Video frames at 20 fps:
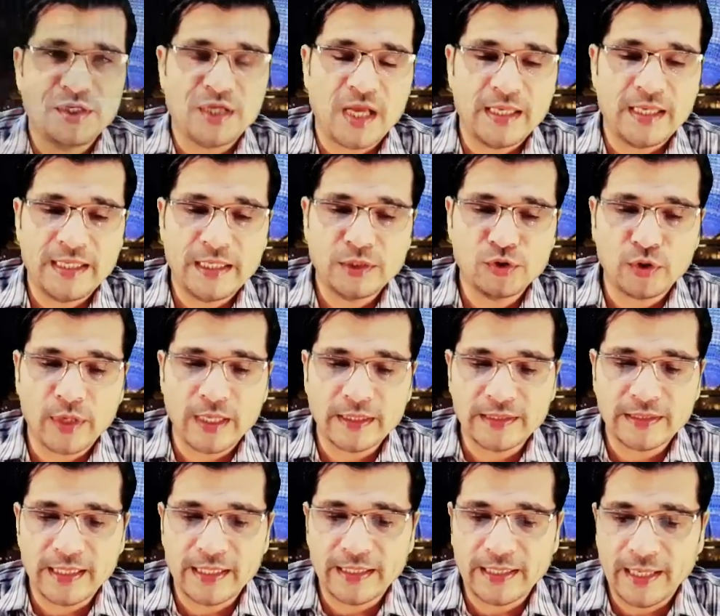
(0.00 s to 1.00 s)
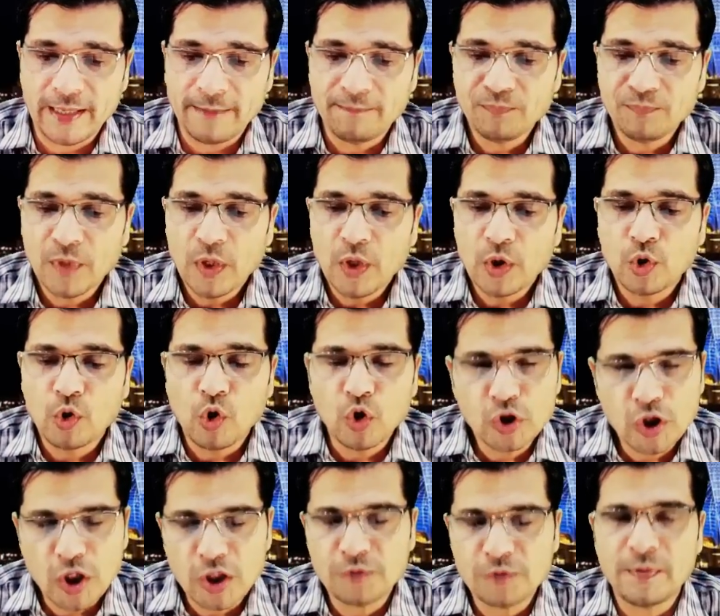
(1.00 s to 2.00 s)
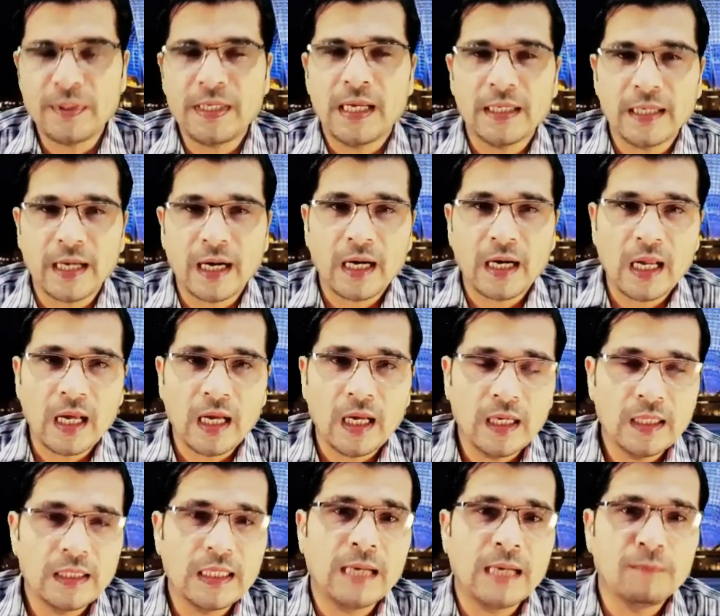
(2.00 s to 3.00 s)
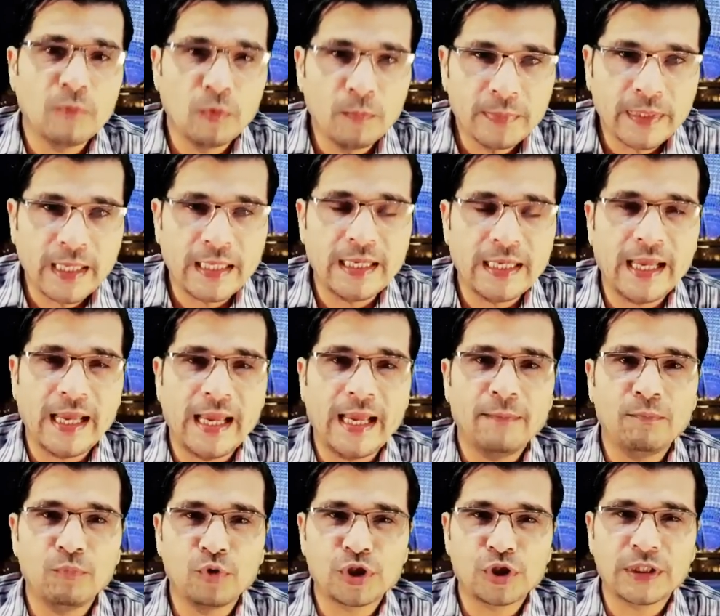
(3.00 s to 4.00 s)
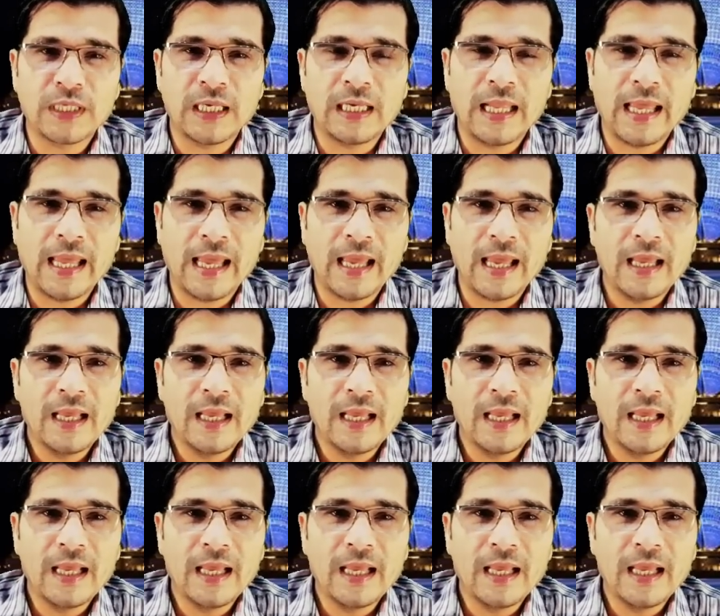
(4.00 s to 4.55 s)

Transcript: चाहिए जो कहते हैं कि कोशिश भी ना करना नामुमकिन है मुश्किल है